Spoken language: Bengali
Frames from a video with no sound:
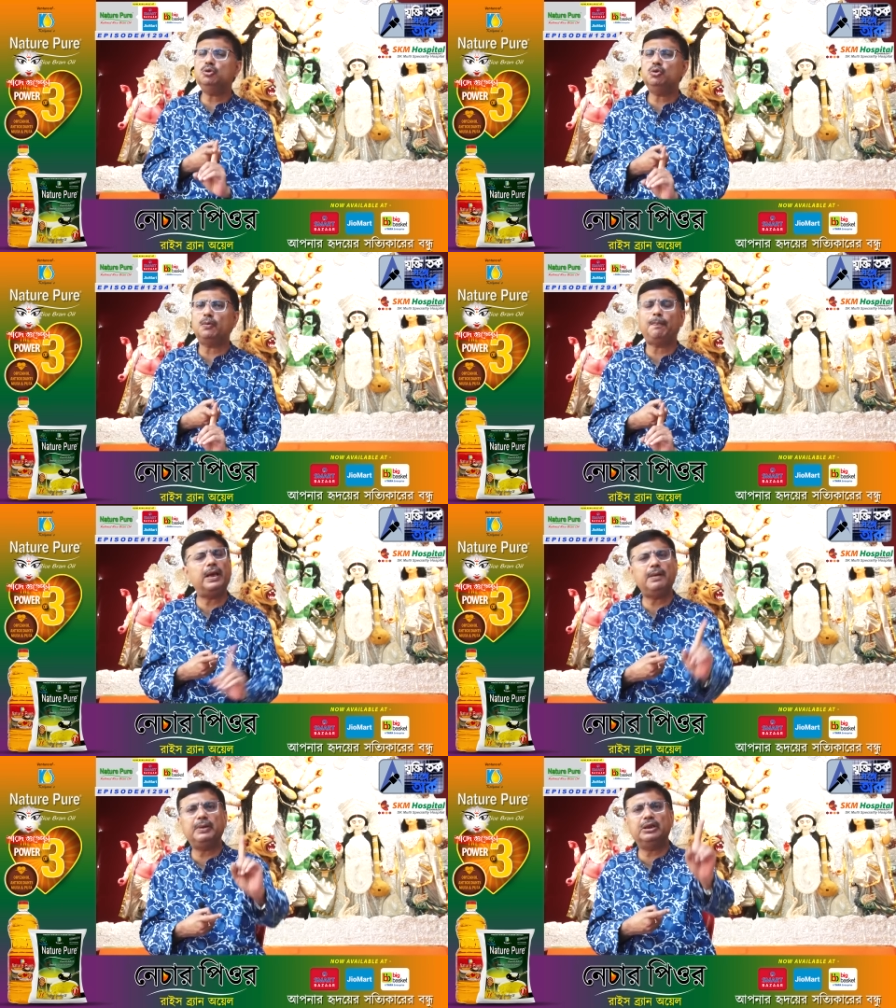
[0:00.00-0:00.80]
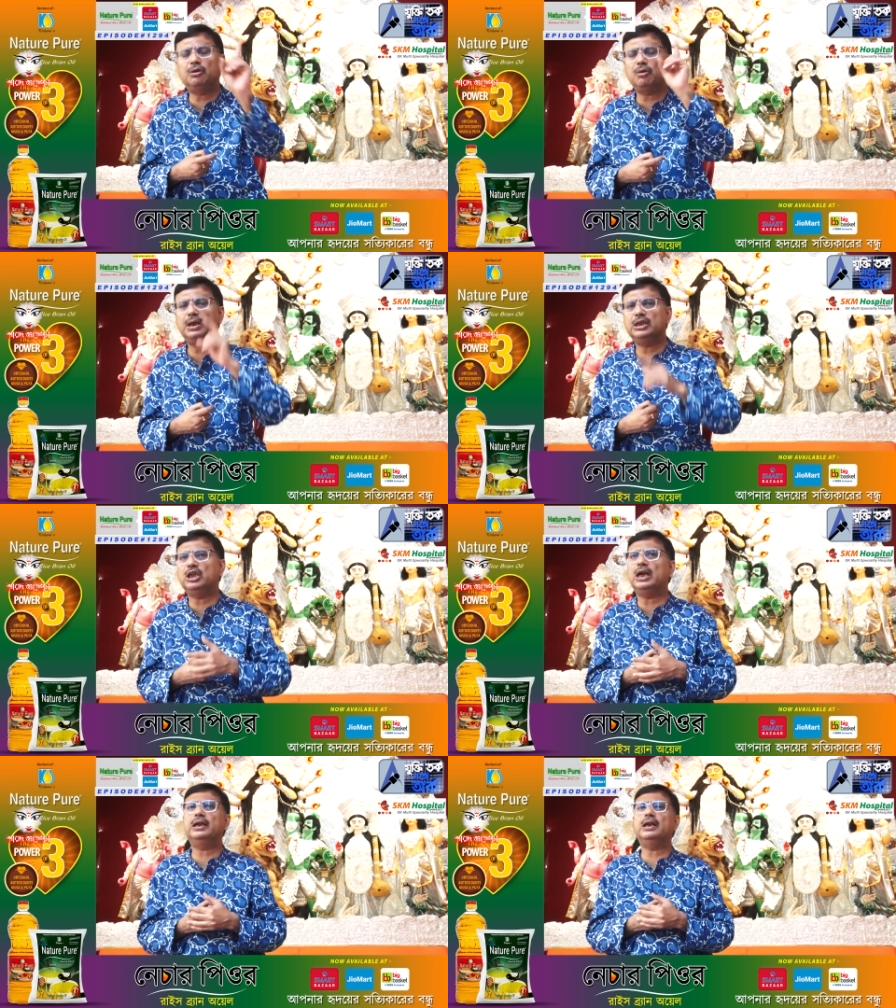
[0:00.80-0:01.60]
সুযোগ পেলে বিদ্রোহের
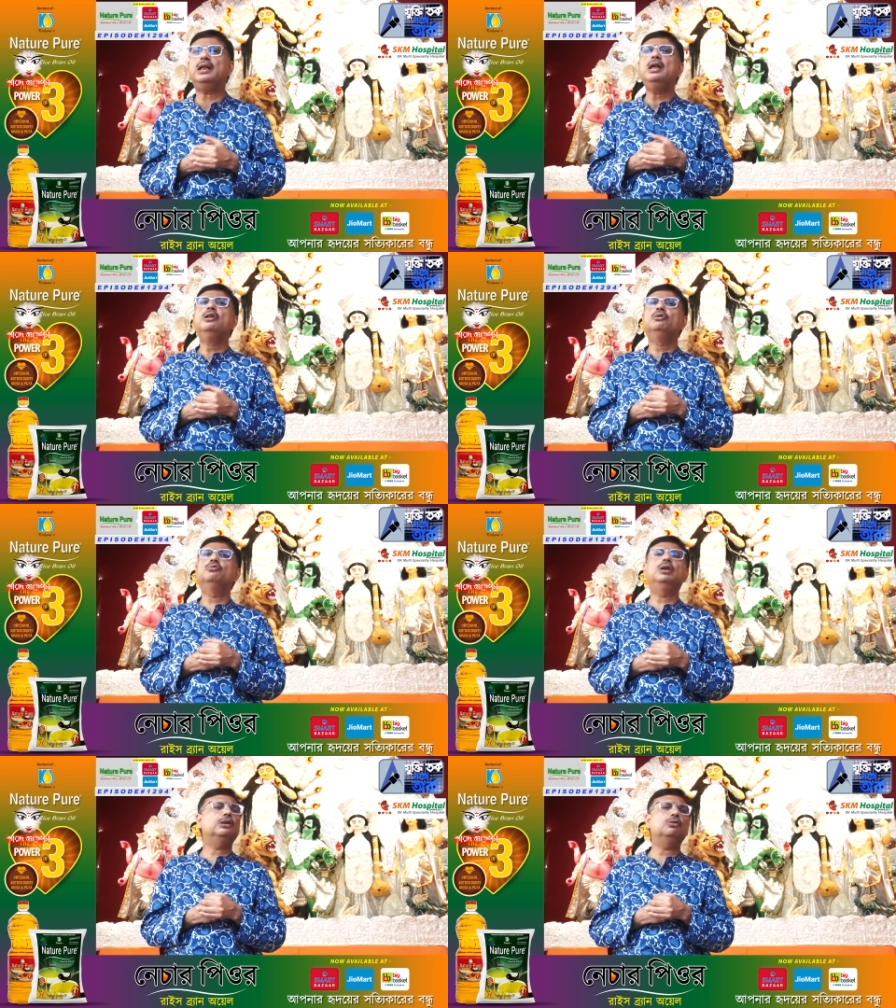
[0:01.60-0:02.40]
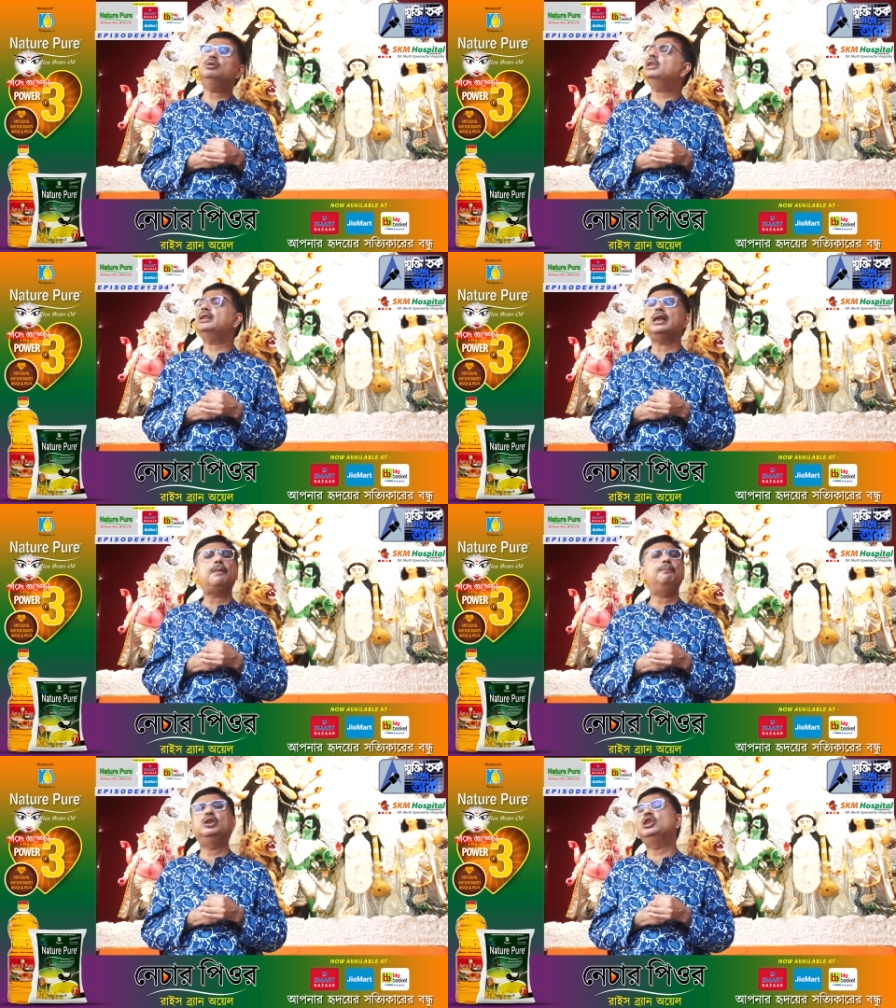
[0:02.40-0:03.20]
ঝান্ডা তুলে ধরতে তারা
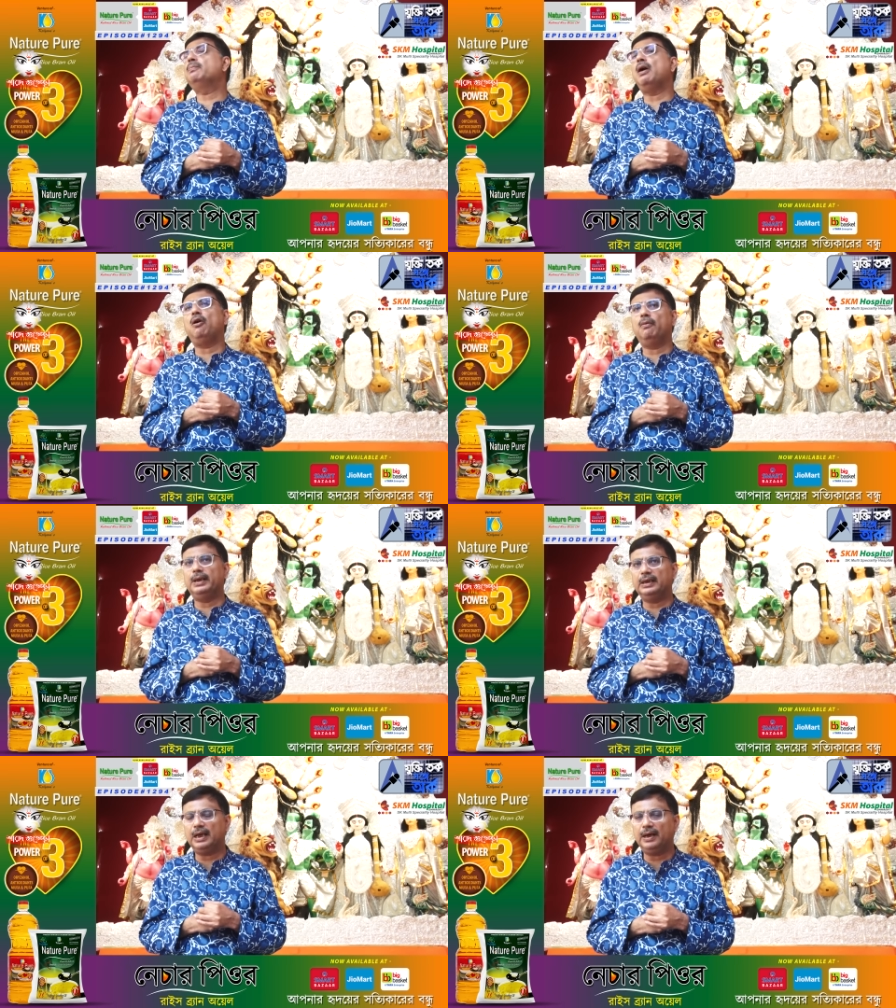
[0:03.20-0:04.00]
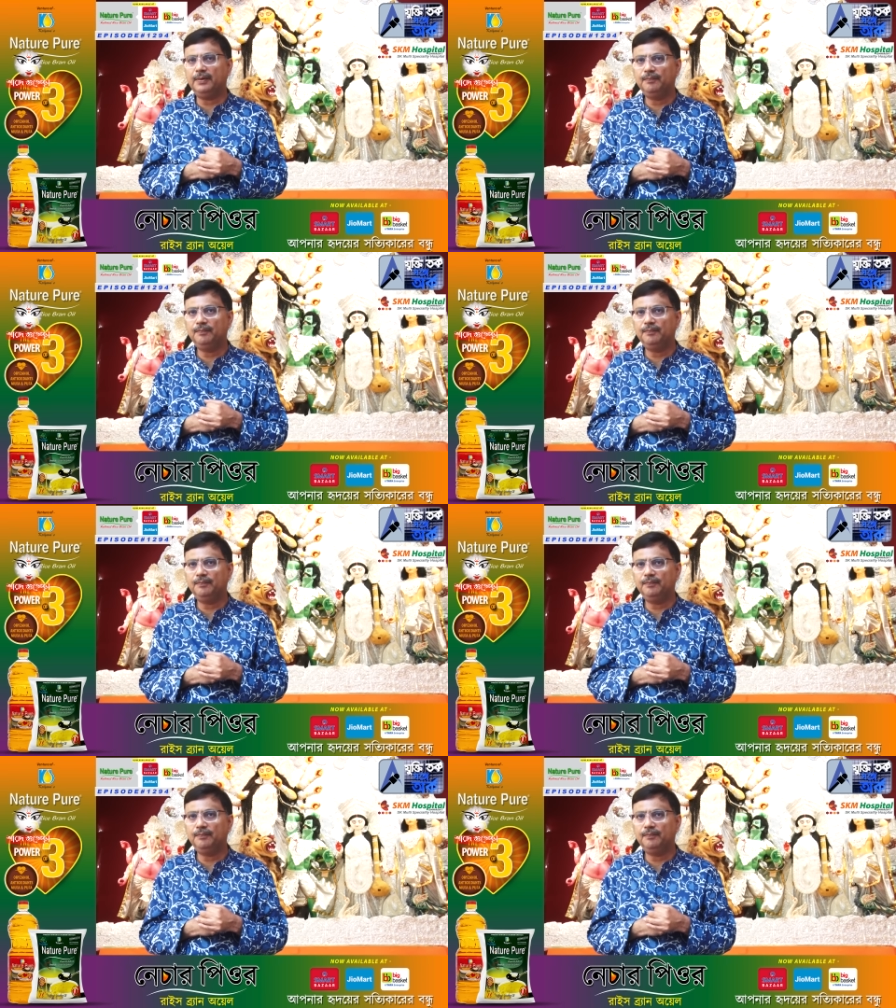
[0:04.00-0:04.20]
পিছপা হবেন না